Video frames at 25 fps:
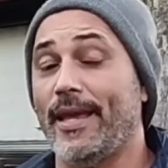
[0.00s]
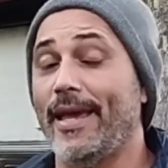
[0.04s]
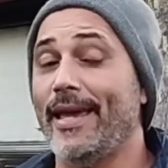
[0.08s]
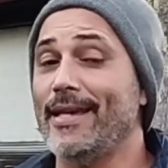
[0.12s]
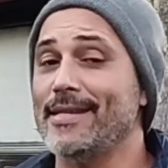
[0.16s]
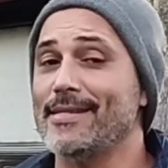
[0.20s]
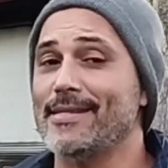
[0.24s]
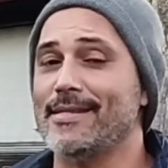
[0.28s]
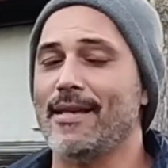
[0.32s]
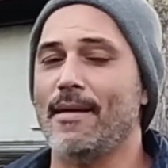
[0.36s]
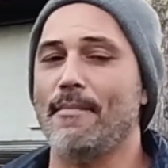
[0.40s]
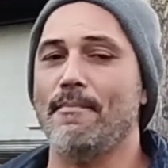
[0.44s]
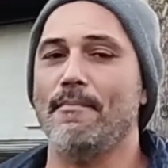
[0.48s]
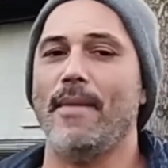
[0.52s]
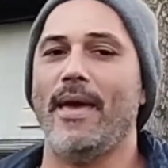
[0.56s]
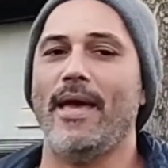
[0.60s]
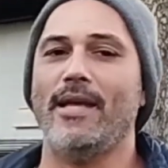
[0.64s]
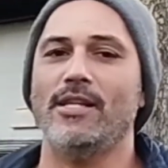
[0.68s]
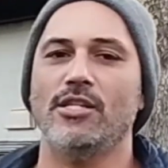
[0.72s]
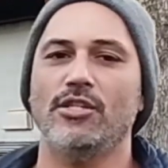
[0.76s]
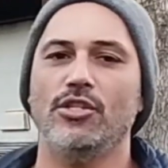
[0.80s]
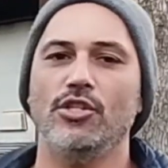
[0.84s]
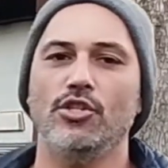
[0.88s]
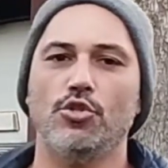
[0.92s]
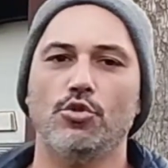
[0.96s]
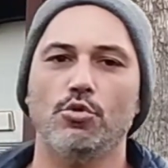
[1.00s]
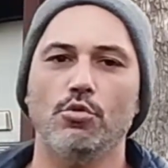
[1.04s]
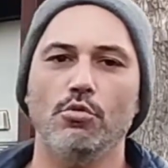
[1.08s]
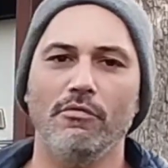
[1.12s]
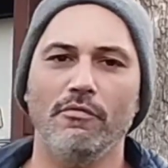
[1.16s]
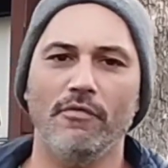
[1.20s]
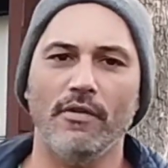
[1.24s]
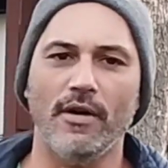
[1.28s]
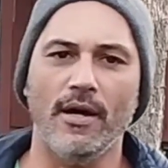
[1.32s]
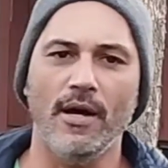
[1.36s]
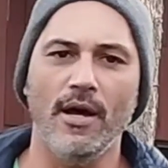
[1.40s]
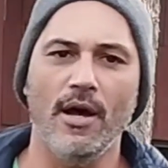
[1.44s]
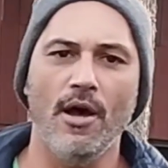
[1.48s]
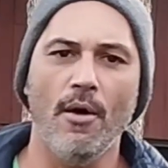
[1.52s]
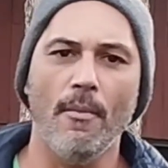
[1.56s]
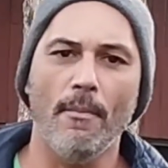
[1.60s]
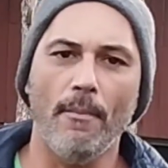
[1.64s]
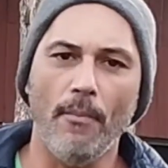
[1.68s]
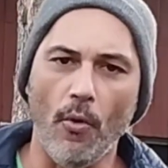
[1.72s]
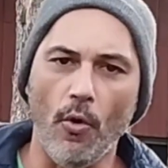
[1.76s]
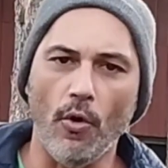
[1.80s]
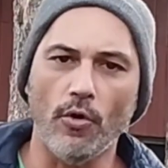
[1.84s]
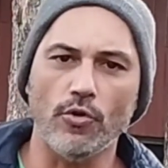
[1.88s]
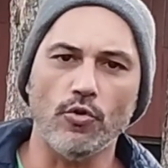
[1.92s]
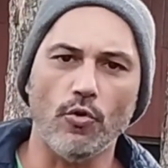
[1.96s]
Essa média de chuva
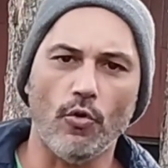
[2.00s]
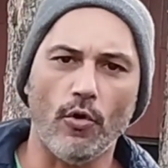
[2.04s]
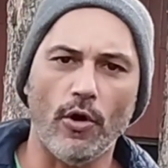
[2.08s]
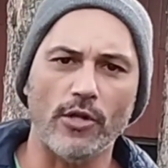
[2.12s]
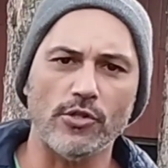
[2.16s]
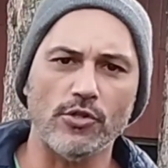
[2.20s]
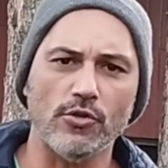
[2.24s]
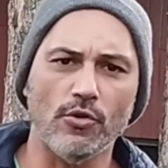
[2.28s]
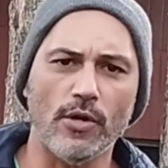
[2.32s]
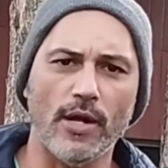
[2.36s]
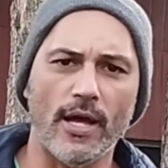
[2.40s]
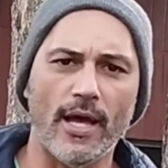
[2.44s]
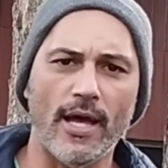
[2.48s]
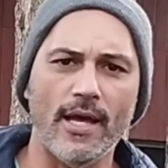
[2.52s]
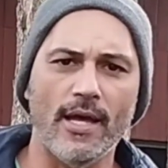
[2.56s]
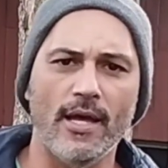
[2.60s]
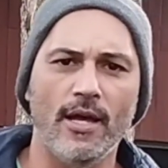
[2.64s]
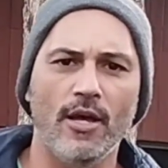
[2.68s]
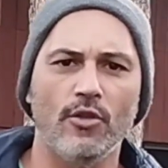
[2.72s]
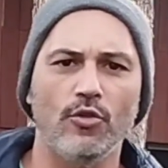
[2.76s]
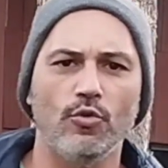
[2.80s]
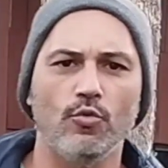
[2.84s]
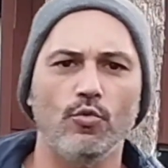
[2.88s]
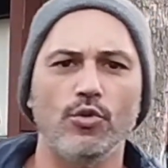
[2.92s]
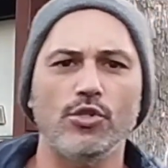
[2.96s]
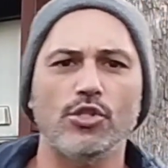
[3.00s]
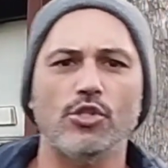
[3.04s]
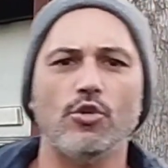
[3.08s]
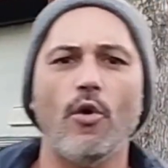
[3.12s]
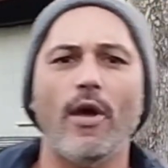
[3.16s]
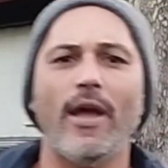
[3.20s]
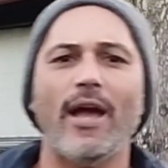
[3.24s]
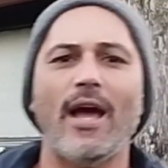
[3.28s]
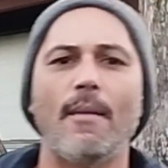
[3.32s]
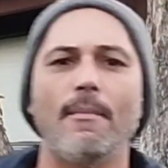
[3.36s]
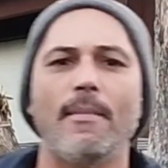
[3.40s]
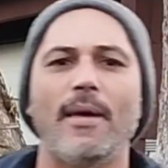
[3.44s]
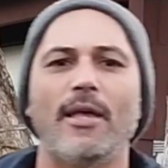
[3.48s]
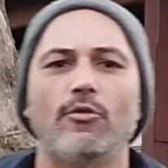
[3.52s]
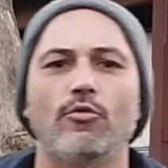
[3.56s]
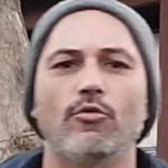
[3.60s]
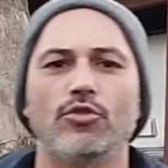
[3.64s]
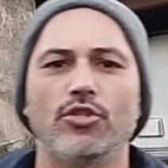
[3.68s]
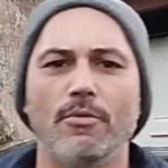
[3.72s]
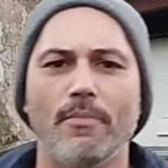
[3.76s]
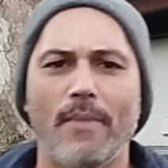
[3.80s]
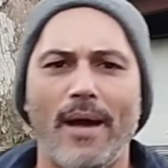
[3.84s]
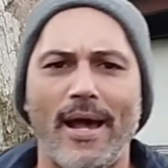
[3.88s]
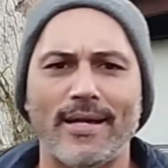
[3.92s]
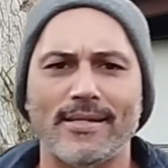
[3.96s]
pode ocasionar no
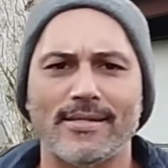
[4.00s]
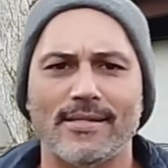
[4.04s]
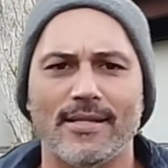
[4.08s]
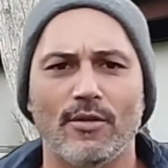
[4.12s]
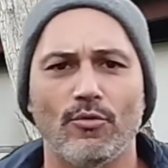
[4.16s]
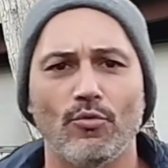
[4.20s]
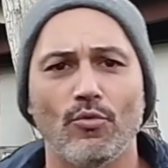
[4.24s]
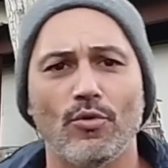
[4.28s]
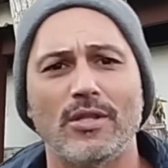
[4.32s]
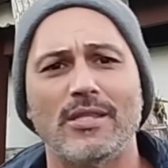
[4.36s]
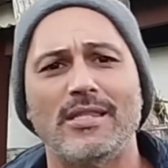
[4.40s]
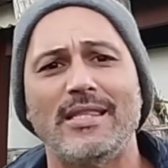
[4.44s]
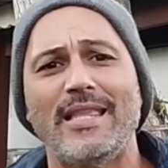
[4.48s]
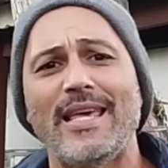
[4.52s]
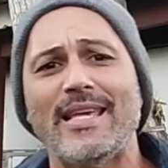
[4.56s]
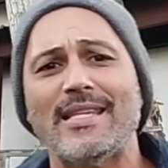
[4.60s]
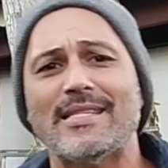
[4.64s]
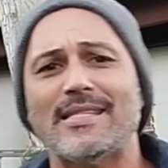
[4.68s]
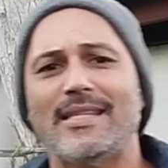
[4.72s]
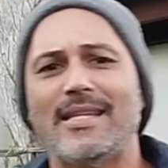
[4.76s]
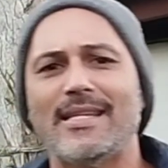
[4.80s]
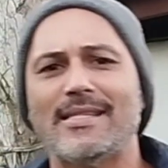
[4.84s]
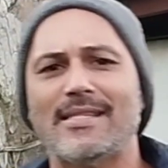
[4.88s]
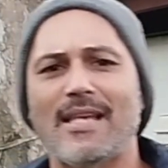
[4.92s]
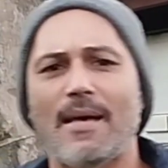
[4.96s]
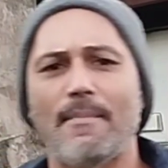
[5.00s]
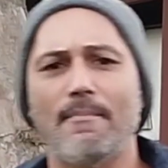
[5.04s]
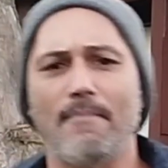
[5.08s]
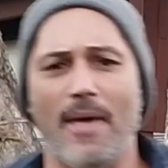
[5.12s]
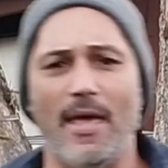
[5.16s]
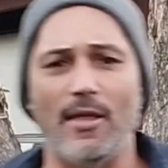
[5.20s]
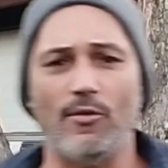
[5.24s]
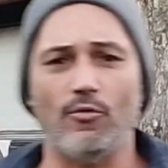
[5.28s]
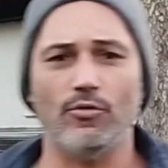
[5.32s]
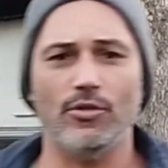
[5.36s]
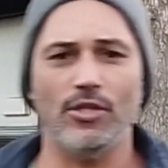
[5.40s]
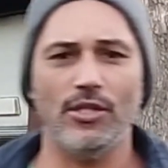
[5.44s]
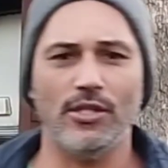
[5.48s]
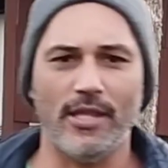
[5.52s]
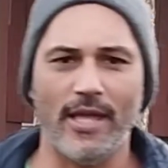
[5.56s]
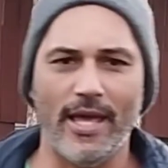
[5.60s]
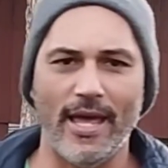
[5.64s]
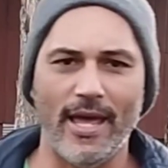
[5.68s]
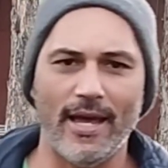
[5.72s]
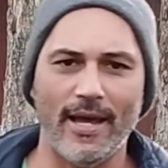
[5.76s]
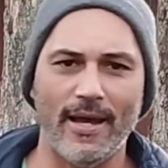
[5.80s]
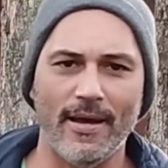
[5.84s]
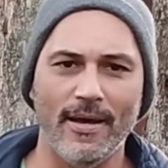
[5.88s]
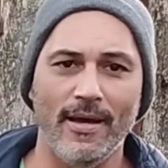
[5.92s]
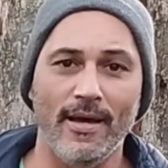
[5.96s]
escorregamento de massa, no deslizamento de
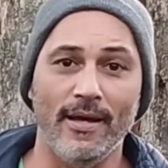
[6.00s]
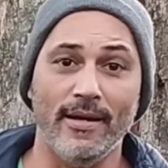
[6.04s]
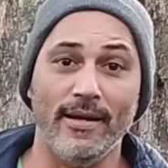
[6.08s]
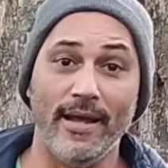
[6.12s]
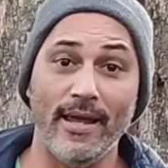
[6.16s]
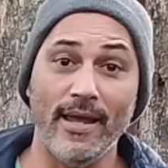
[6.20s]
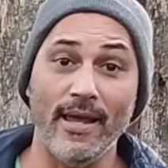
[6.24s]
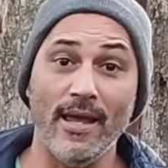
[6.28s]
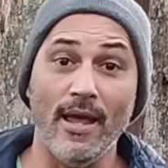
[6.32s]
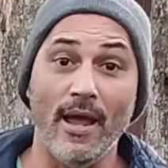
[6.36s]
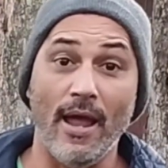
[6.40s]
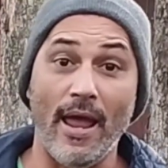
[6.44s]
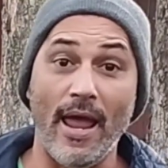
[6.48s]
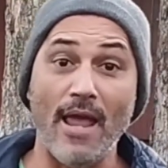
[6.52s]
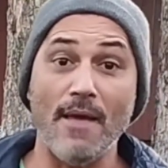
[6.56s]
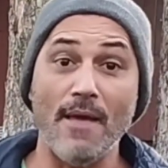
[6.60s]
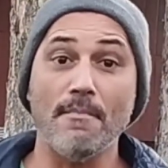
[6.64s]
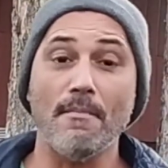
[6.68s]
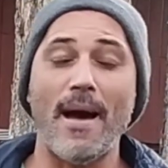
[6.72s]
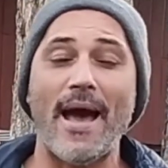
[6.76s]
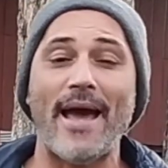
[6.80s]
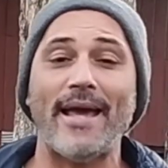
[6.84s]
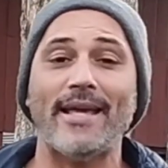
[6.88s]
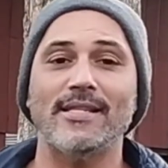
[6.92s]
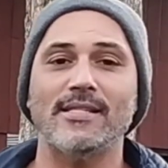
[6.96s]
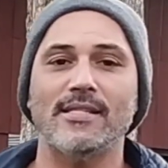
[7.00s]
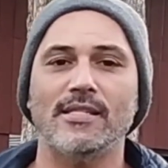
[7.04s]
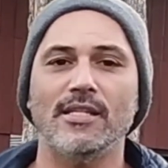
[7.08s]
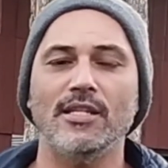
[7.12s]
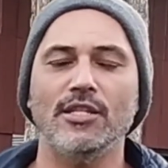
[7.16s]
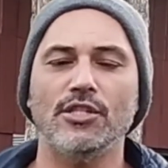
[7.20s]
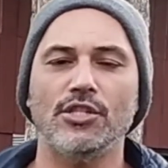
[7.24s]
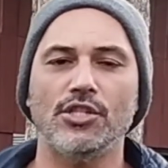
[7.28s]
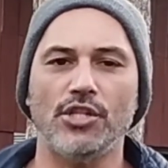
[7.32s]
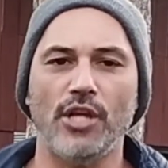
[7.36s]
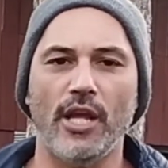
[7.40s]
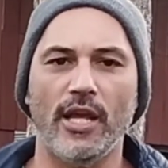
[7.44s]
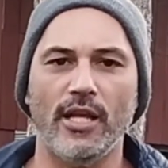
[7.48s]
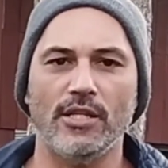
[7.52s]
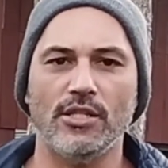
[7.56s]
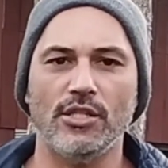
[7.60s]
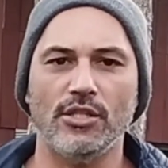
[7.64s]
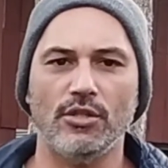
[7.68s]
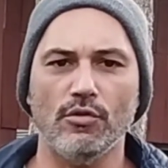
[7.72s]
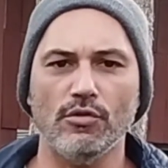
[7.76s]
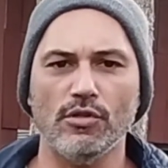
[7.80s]
terra, né, em mais enchente.